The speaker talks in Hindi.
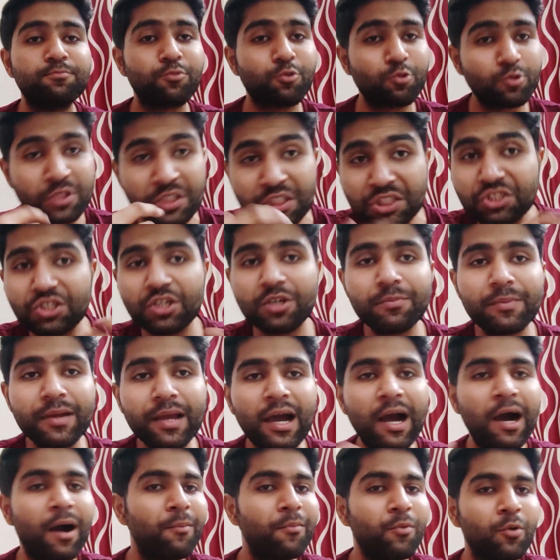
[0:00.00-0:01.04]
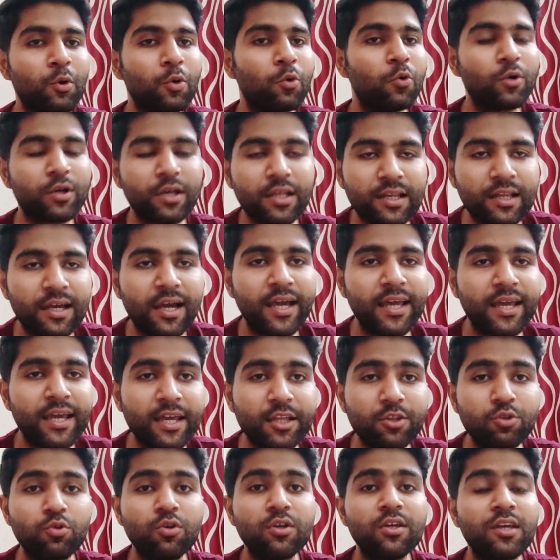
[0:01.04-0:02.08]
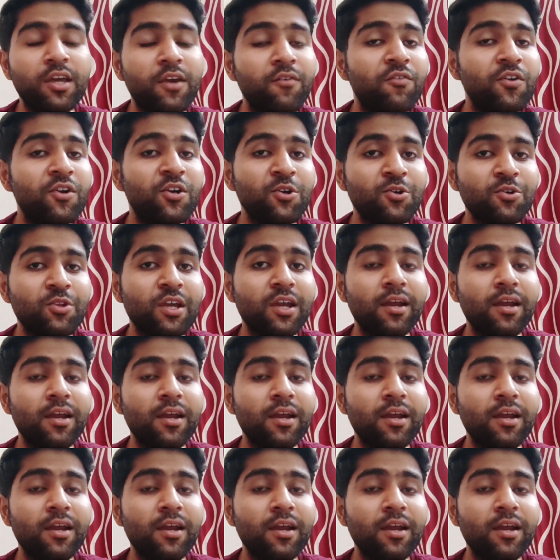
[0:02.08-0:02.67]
प्रोसीजर में आप लोगों के लिए आए हैं तो ये वीडियो